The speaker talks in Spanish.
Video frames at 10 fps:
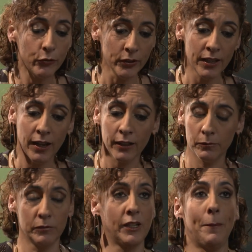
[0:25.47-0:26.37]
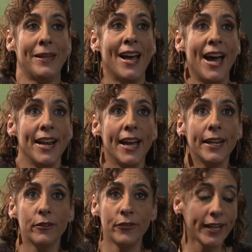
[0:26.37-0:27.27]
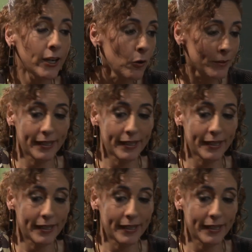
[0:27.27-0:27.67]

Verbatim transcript: fui a respirar aire fresco, me